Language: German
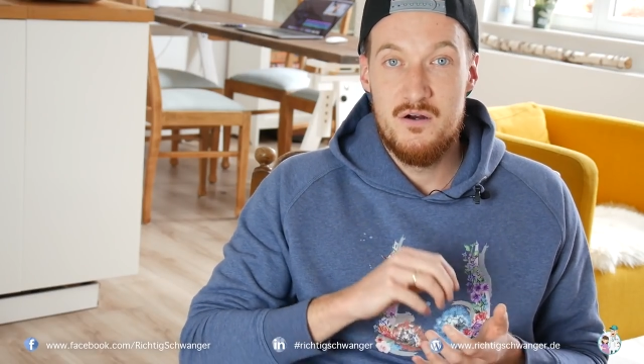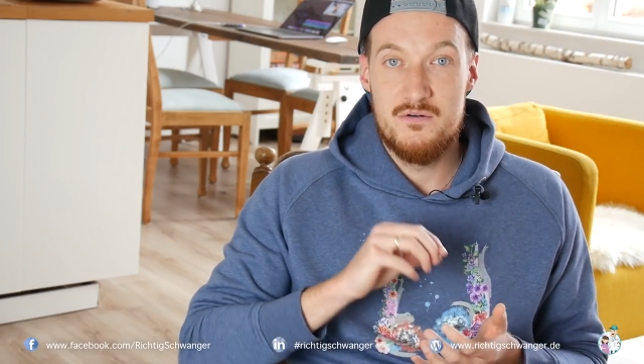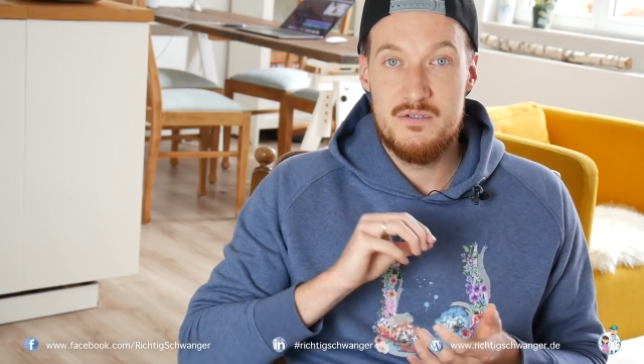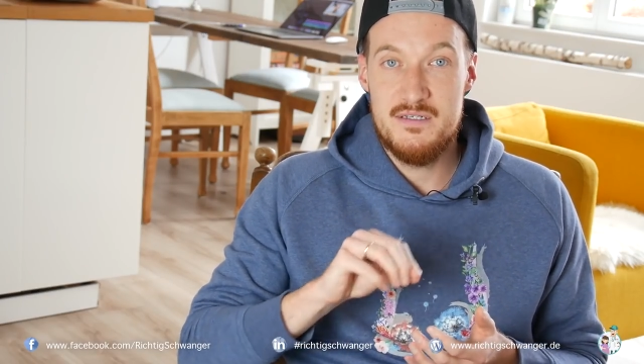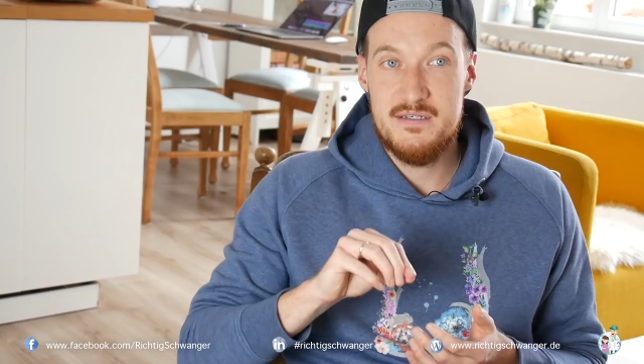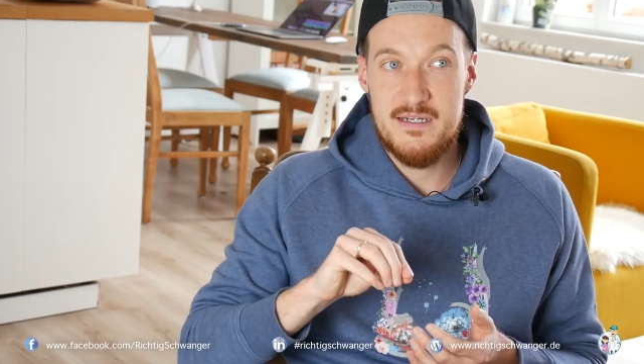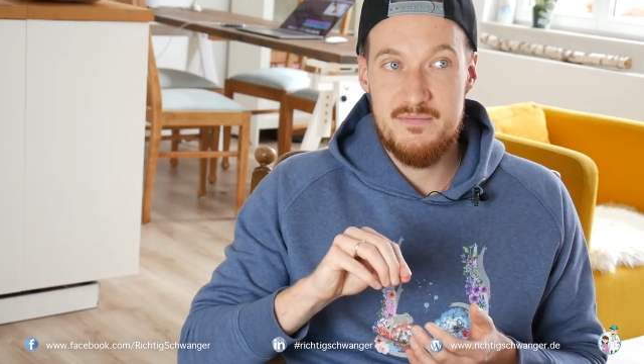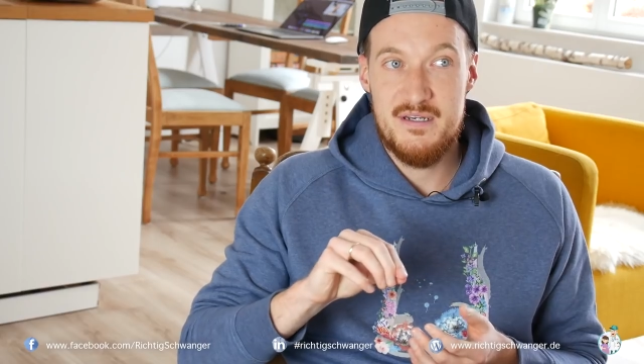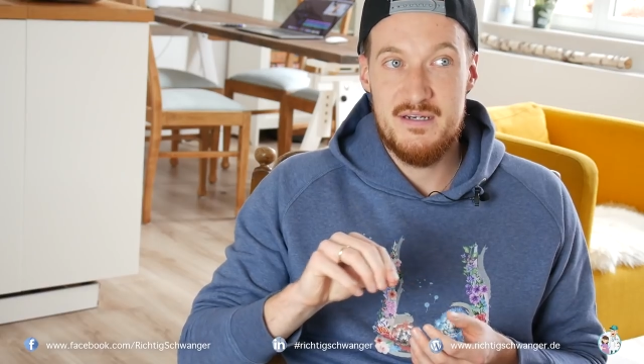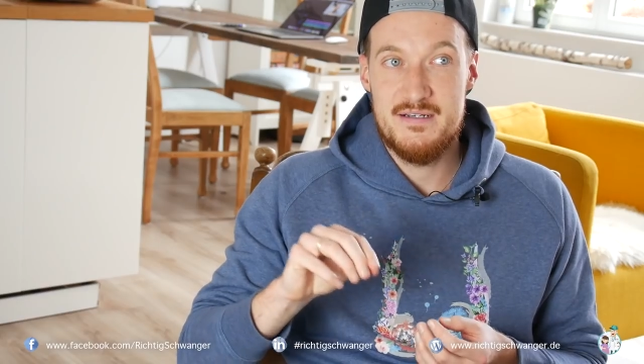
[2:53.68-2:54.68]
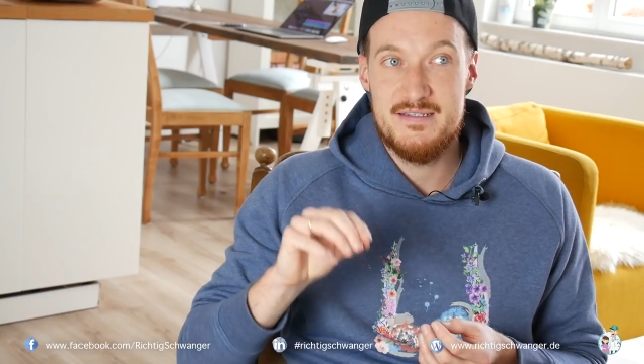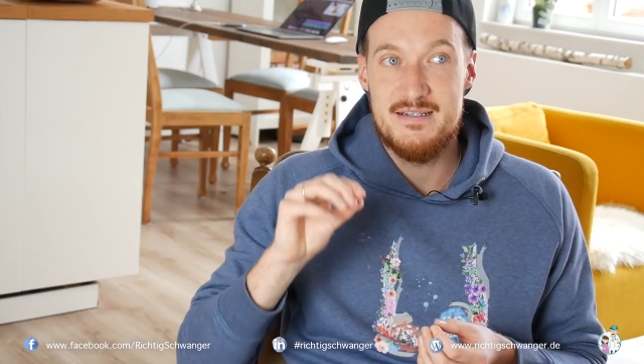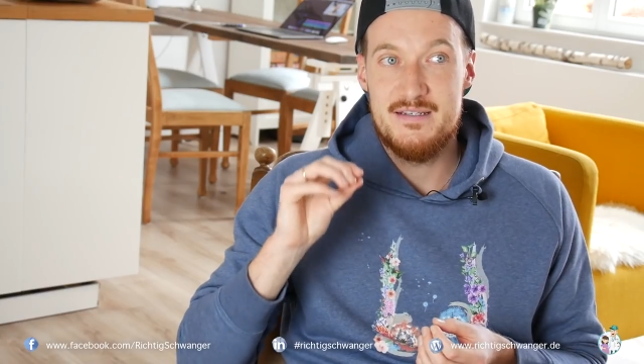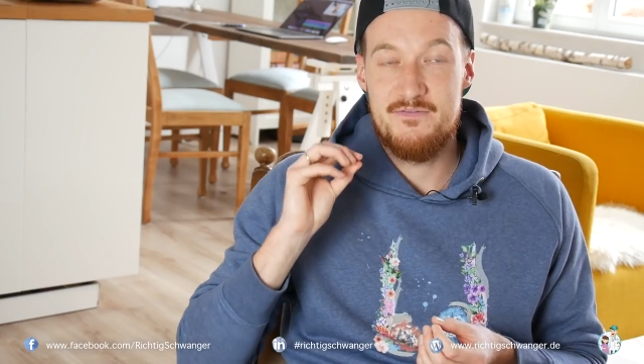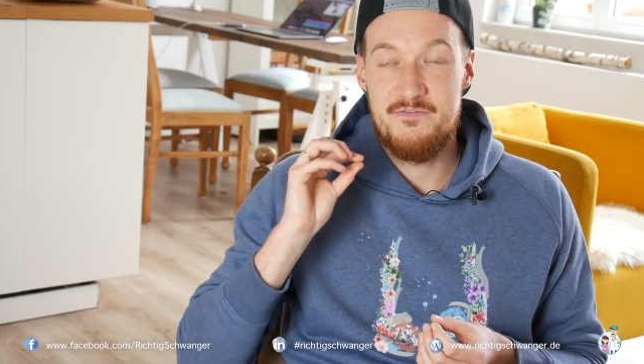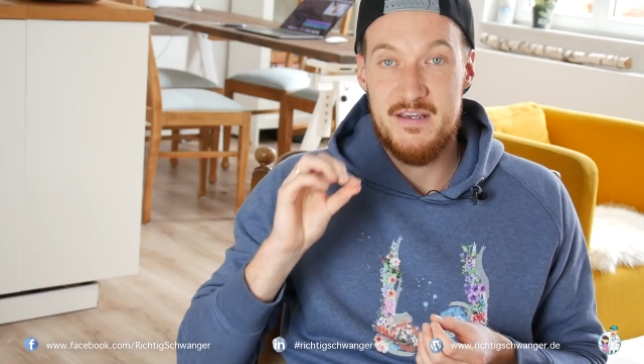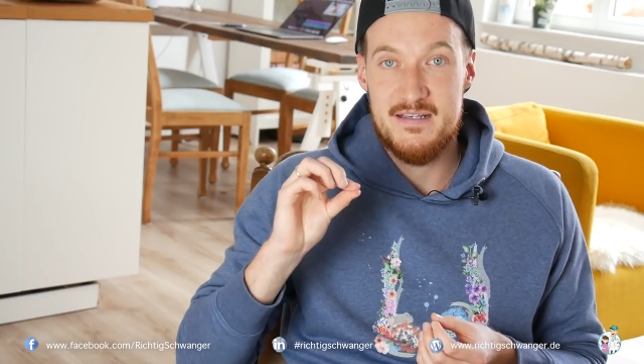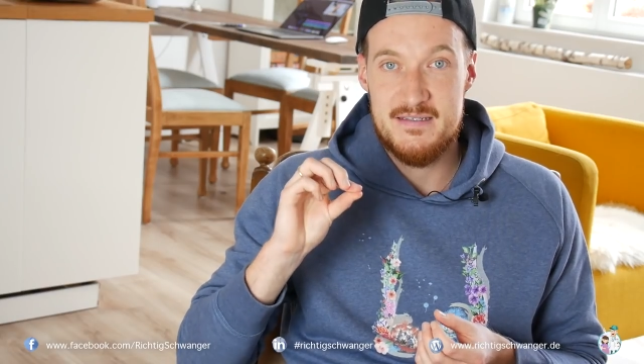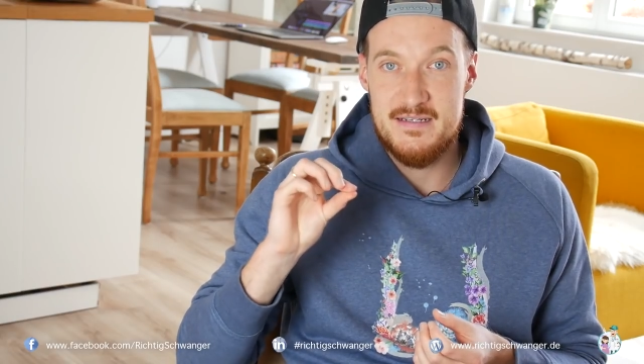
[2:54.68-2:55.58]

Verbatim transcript: Und diese Termine sind fix.